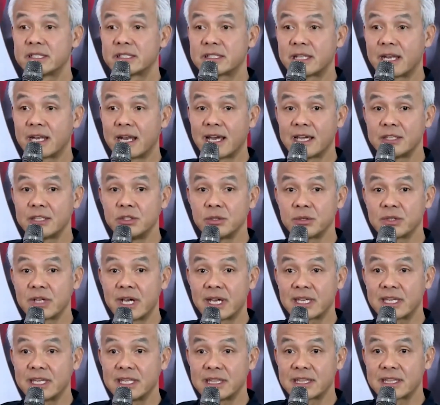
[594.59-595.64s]
setelah
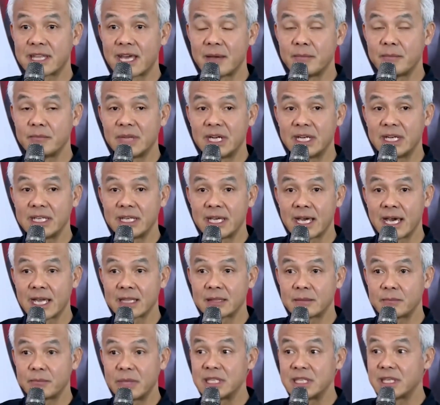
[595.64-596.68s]
juga kita
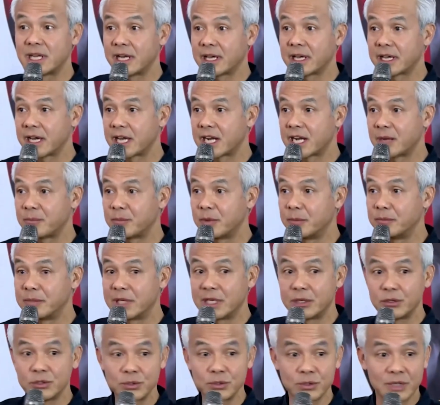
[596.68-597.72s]
melihat penyelenggara
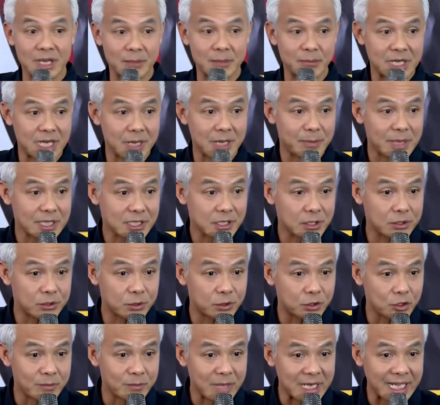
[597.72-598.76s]
pemilu juga
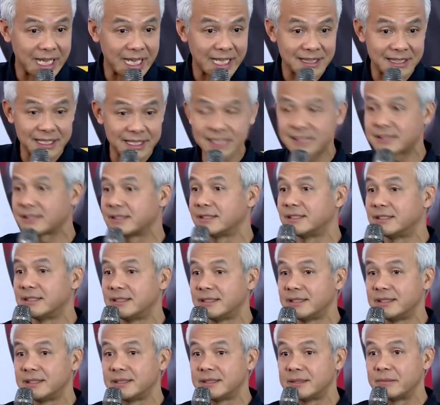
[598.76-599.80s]
mendapatkan hukuman etik,
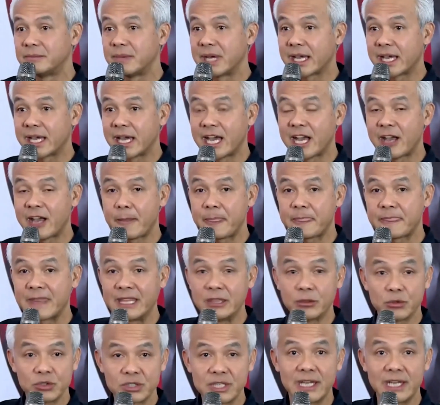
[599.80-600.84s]
maka
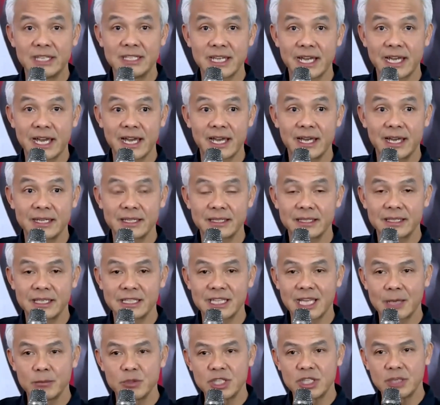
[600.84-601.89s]
tentu saja
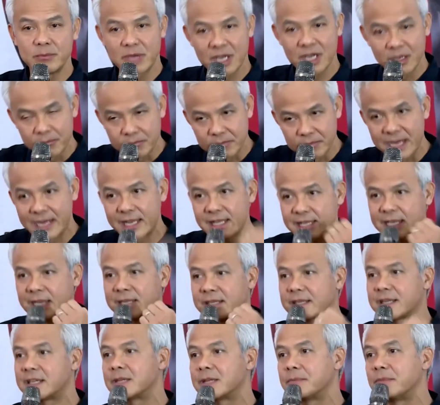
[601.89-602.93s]
kita mesti mengembalikan